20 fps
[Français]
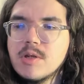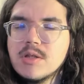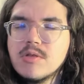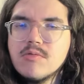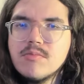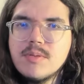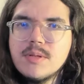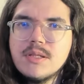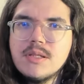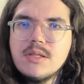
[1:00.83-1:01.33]
les
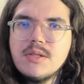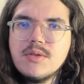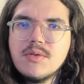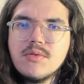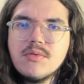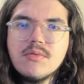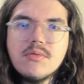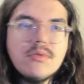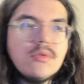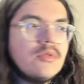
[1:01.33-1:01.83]

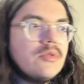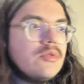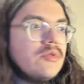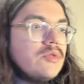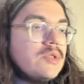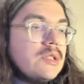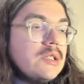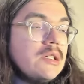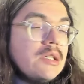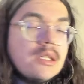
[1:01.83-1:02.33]
compétitions euh, de
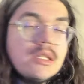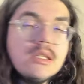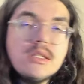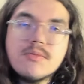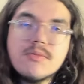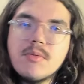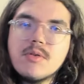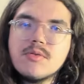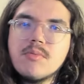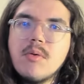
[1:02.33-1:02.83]

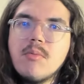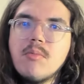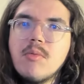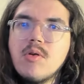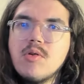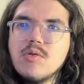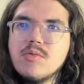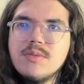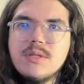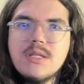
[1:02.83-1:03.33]
cyclisme en ce
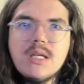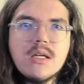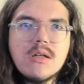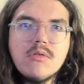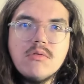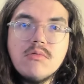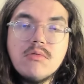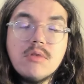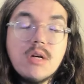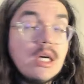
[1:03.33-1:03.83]
moment, de
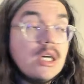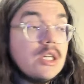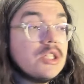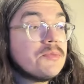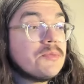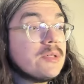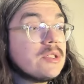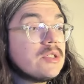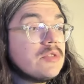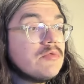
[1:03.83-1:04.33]
biathlon. Je ne
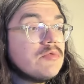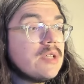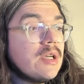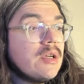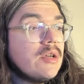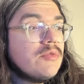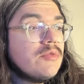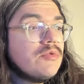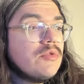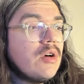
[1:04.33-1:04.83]
sais pas si vous
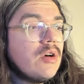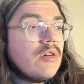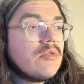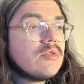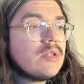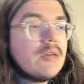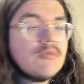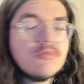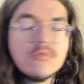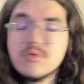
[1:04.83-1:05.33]
avez vu, hein,
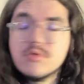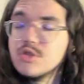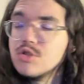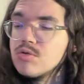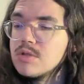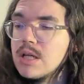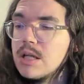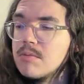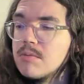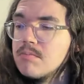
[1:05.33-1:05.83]
on je
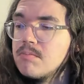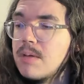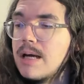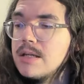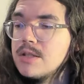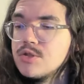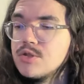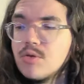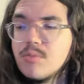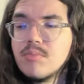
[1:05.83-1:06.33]
regarde pas
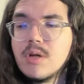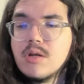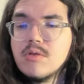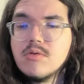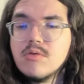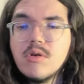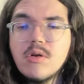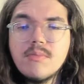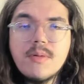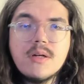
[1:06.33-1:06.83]
les championnats
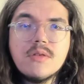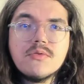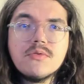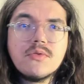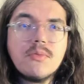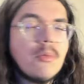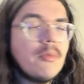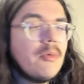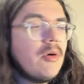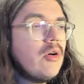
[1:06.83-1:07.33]
d'Europe hein, en
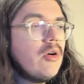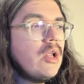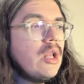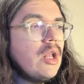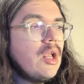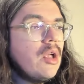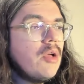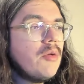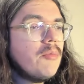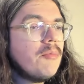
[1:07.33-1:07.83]
ce moment,
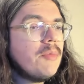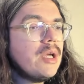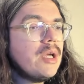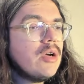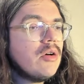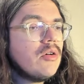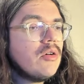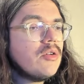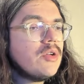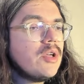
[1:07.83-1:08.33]
mais
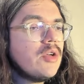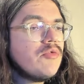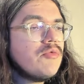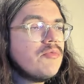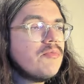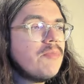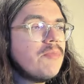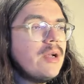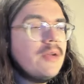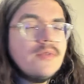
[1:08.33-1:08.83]
euh, il y a eu
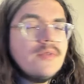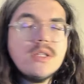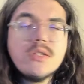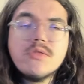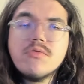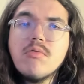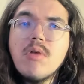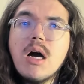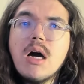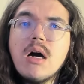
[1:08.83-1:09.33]
une belle
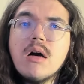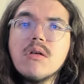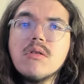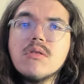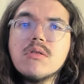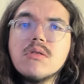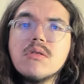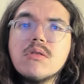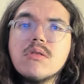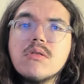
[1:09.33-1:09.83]
victoire
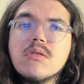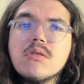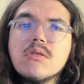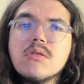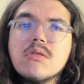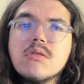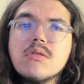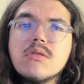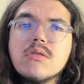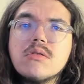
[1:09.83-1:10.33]

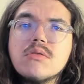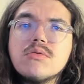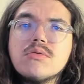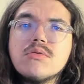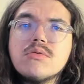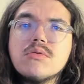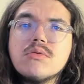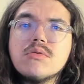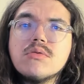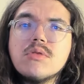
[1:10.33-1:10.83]
euh,
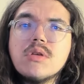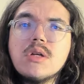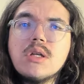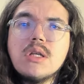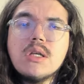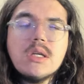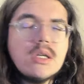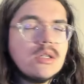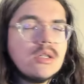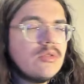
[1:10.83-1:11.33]
de
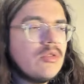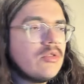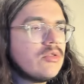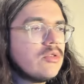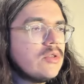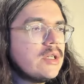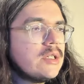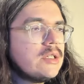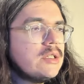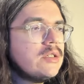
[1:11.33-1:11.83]

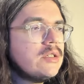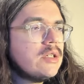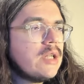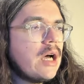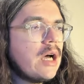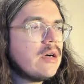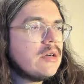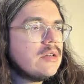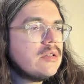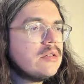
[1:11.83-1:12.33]
d'Antonin
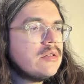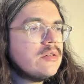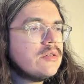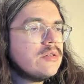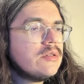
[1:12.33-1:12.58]
Guigona, qui